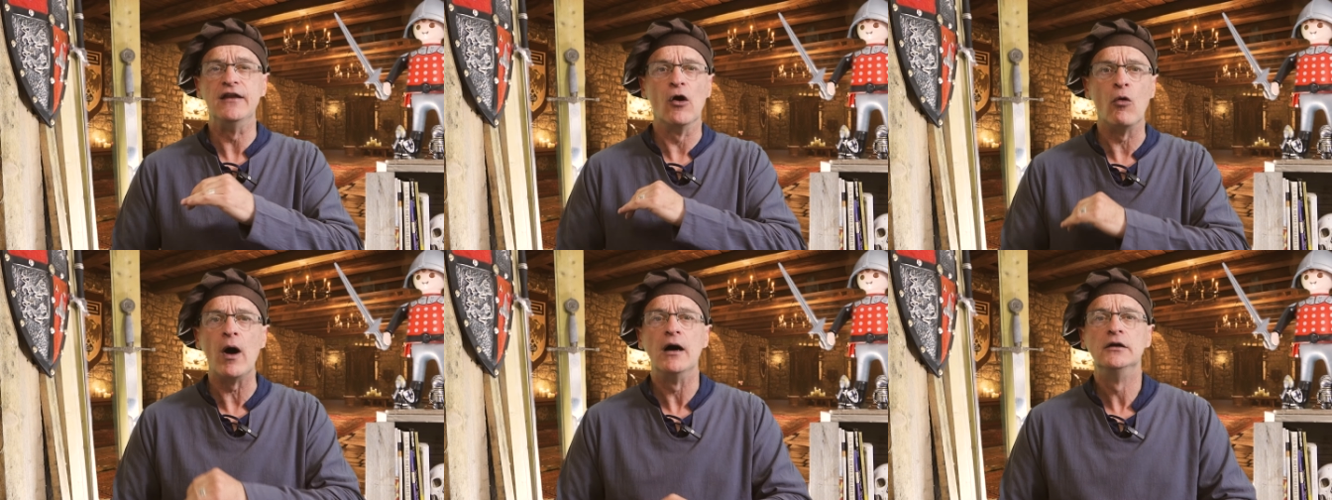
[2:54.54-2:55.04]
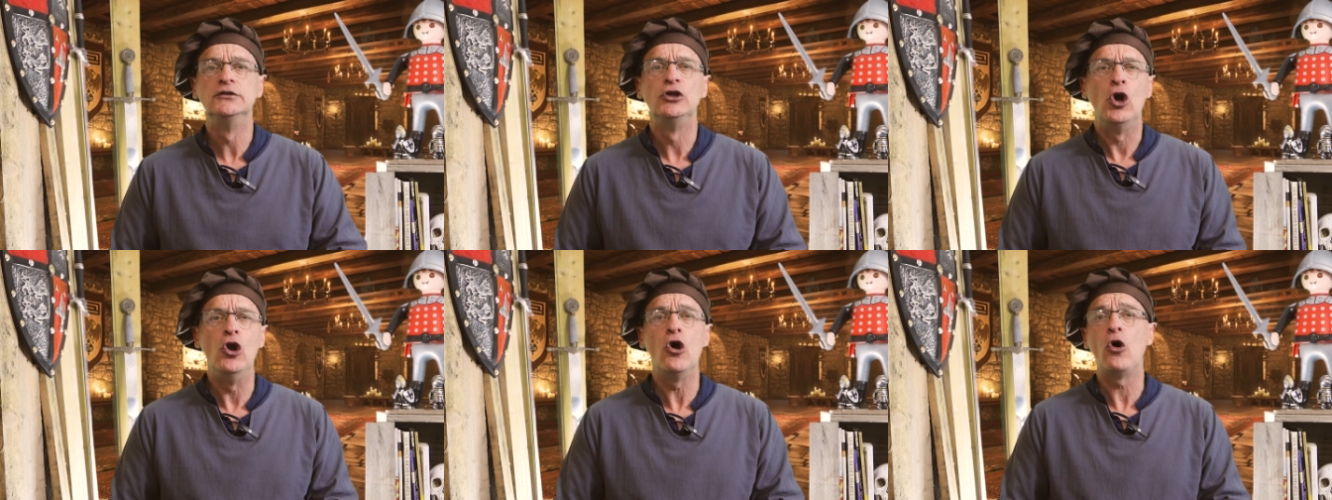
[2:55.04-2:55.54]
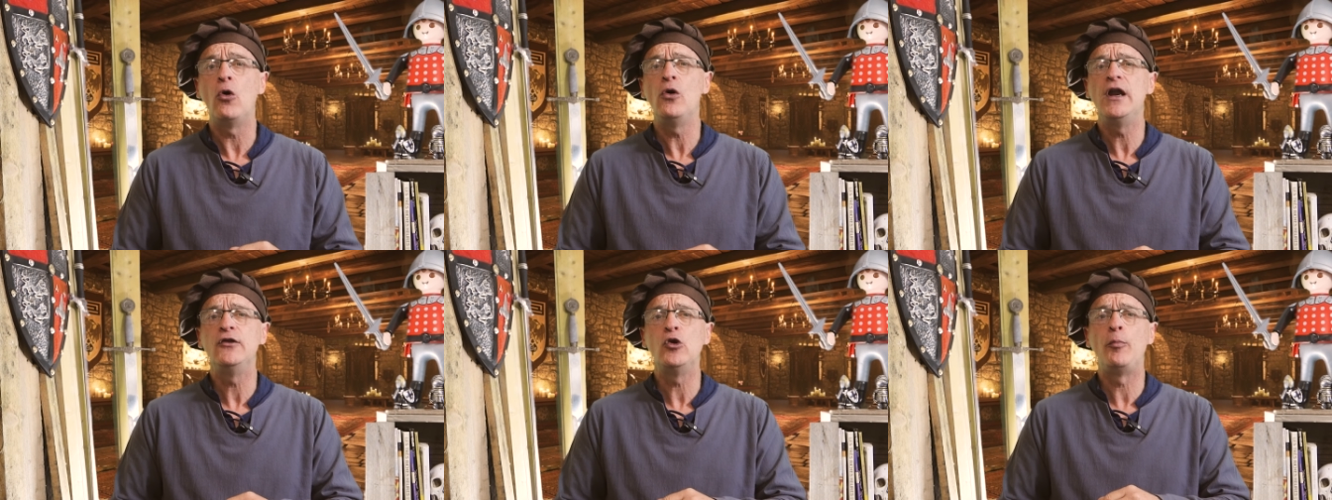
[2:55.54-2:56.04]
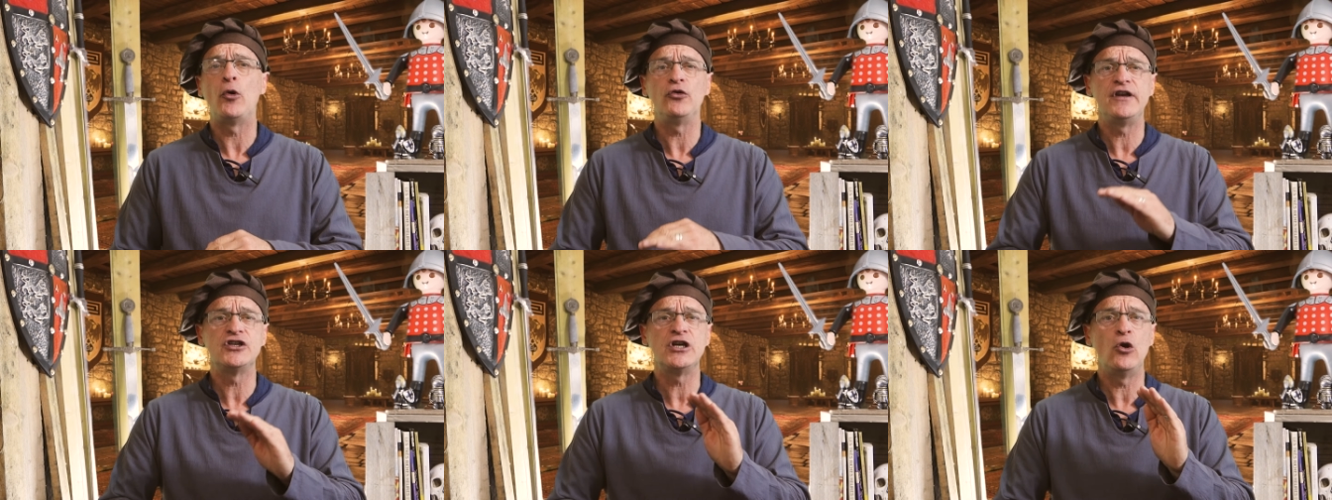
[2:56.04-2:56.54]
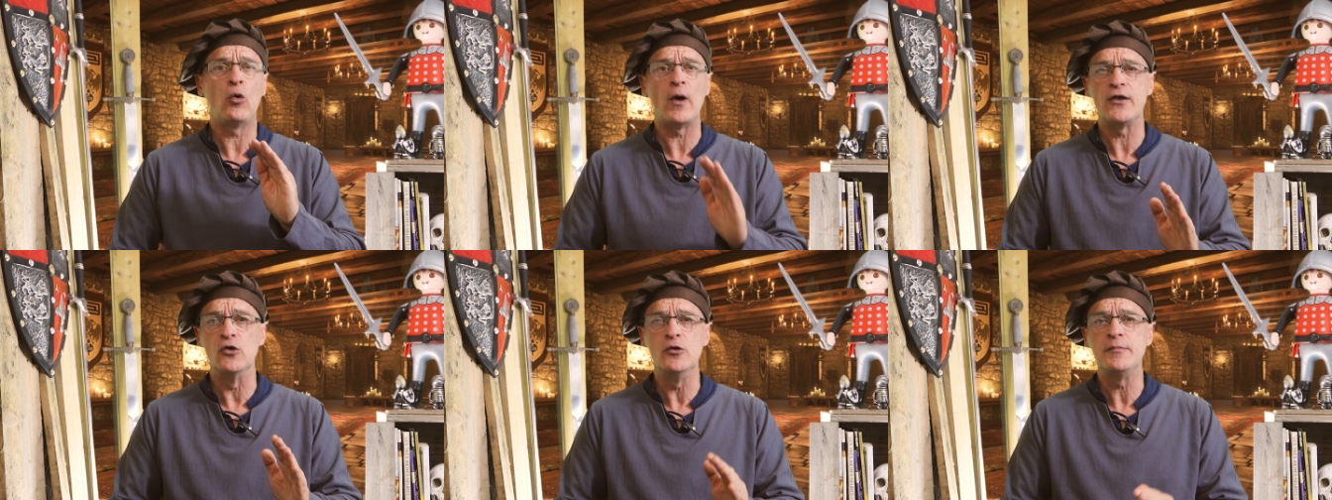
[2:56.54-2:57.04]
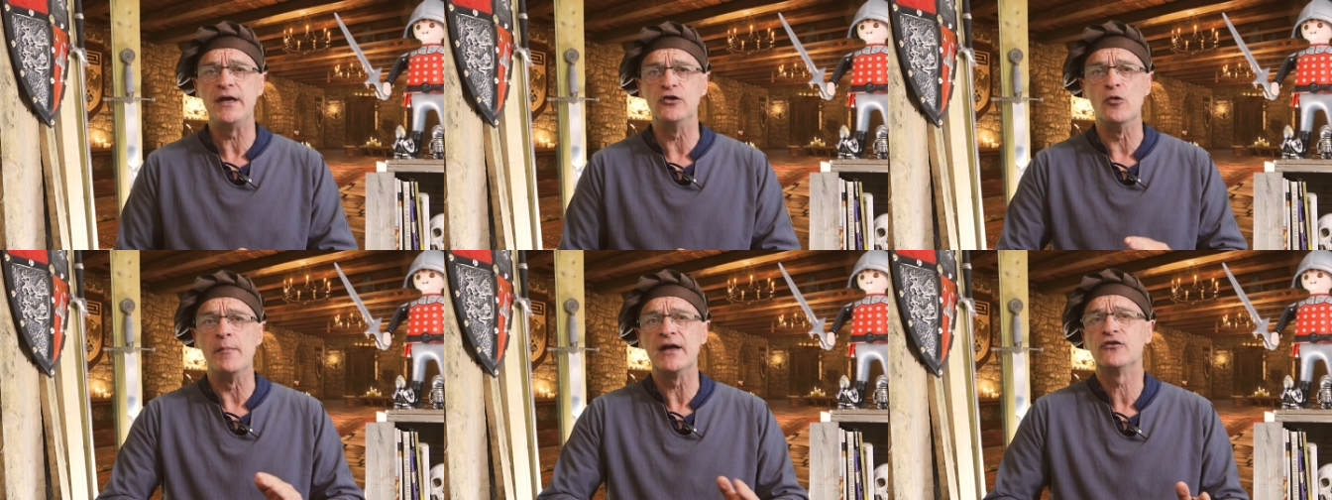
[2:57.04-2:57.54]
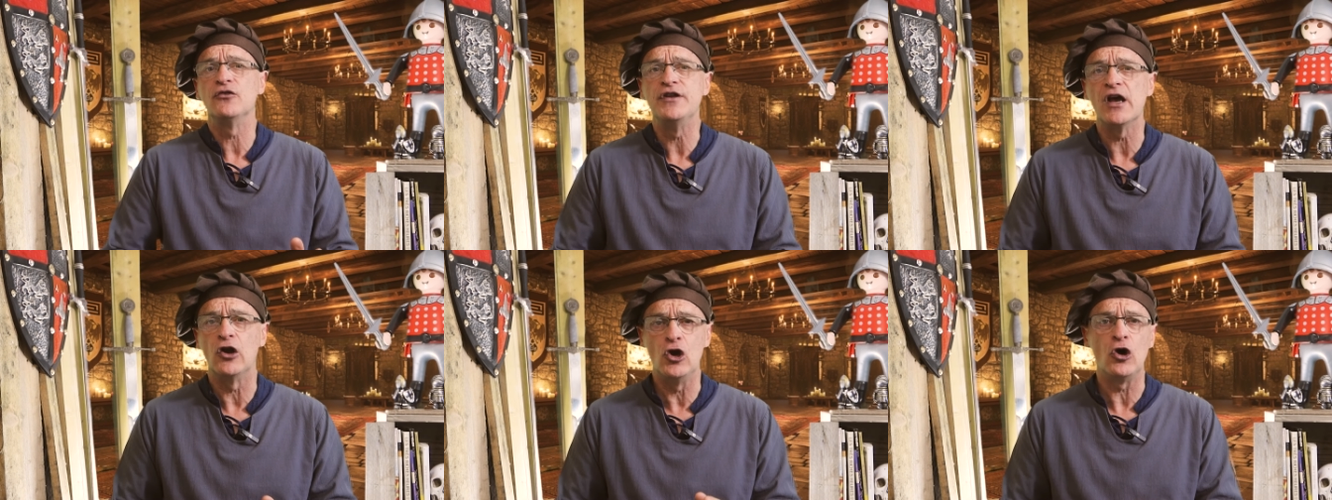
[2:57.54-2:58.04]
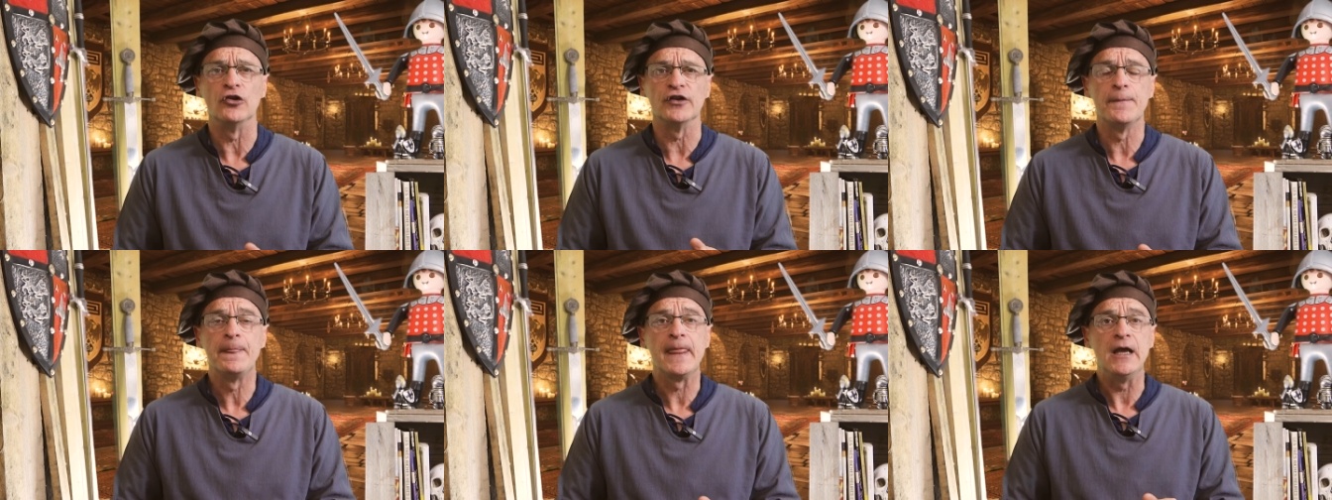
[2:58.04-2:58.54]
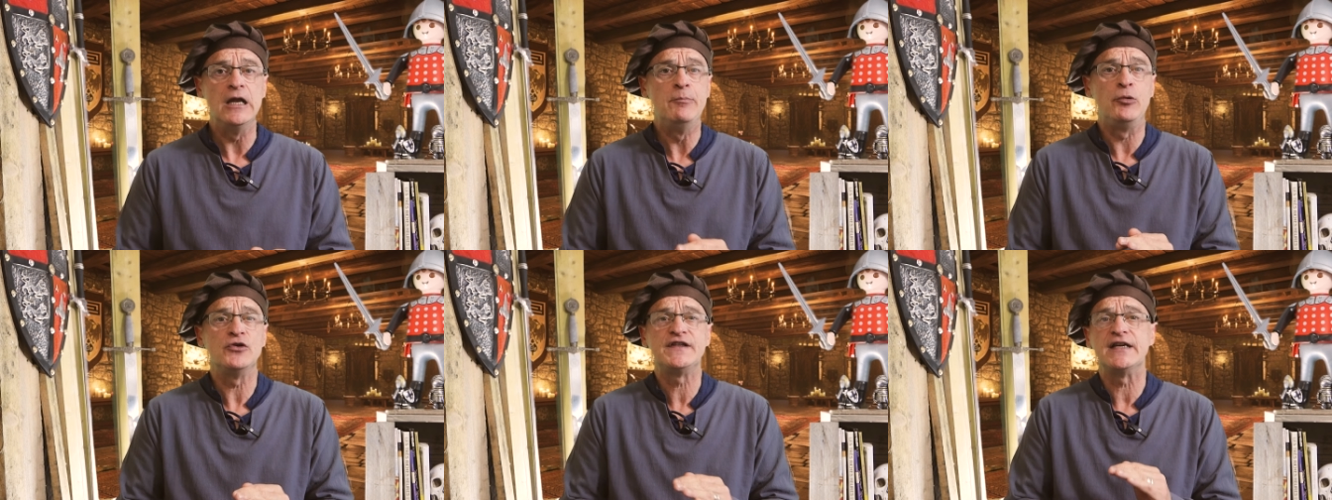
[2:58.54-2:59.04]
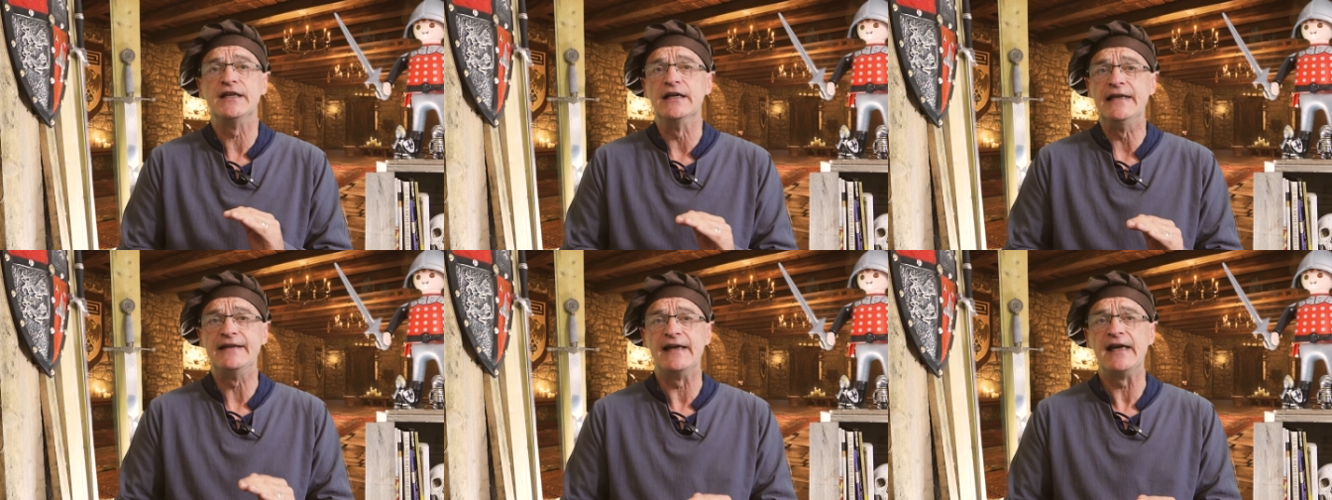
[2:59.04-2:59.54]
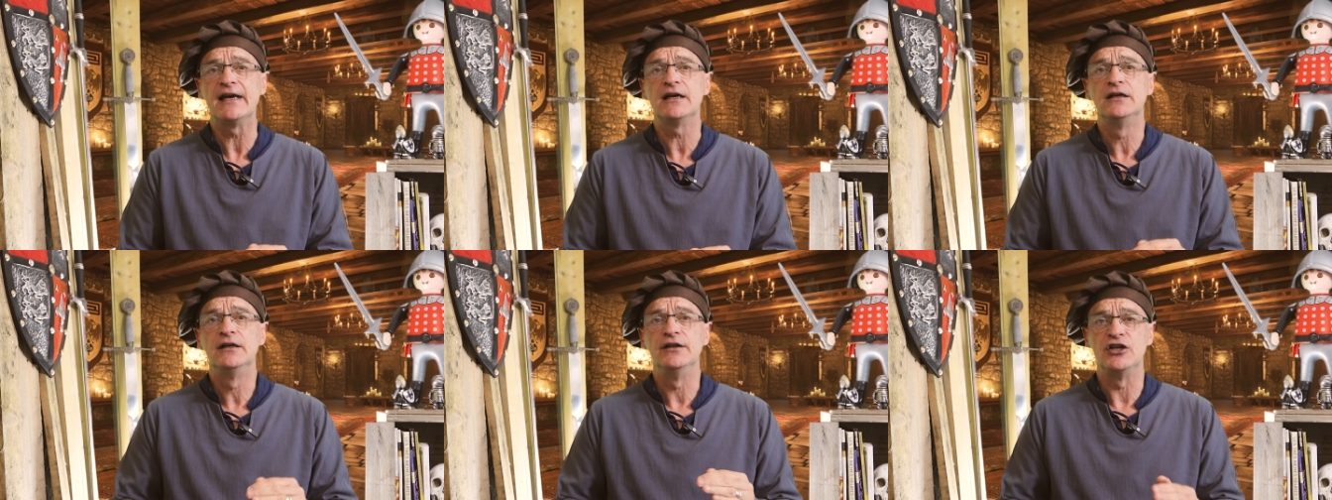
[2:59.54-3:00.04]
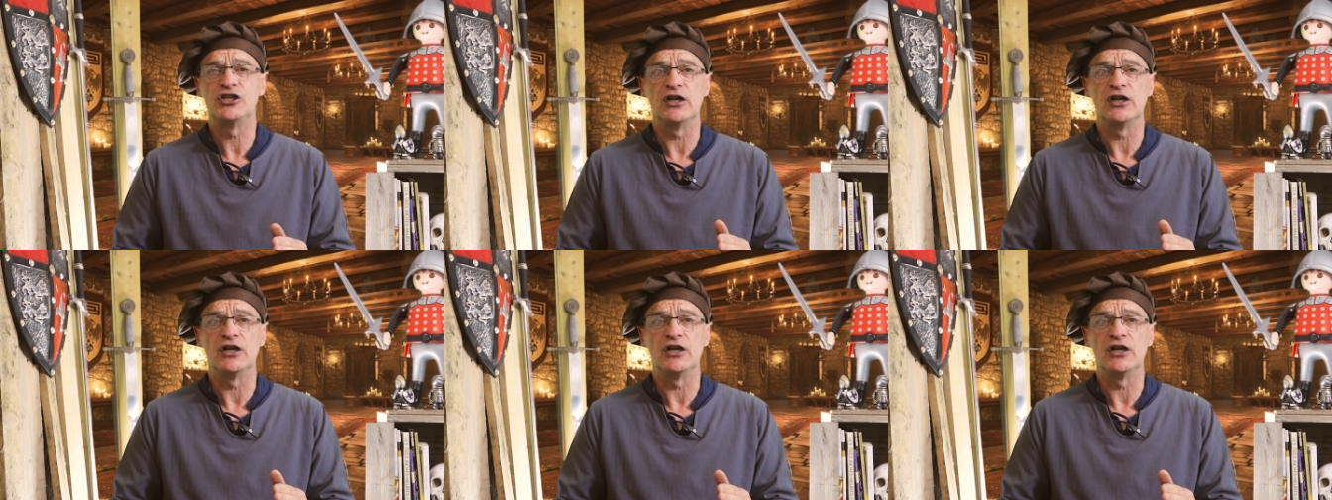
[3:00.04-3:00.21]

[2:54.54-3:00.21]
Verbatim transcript: et des rois. Leur rôle est de protéger le royaume et de maintenir l'ordre. Ils possèdent des terres, des